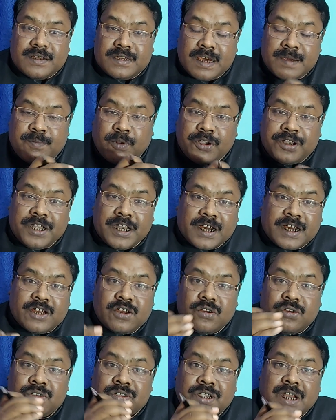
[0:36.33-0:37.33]
সেই বডিটাকে
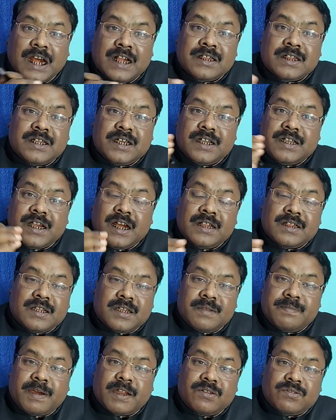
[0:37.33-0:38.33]
যখন টানতে টানতে
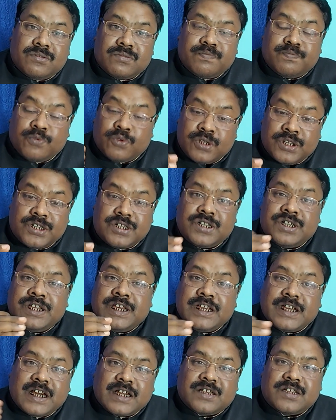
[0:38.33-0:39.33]
মানুষ পুলিশ
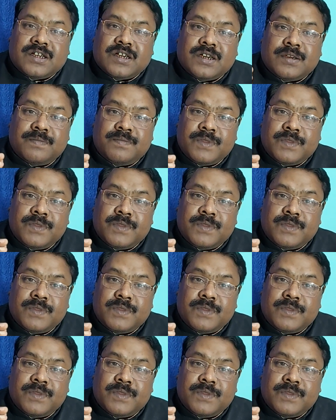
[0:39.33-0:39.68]
নিয়ে যাচ্ছে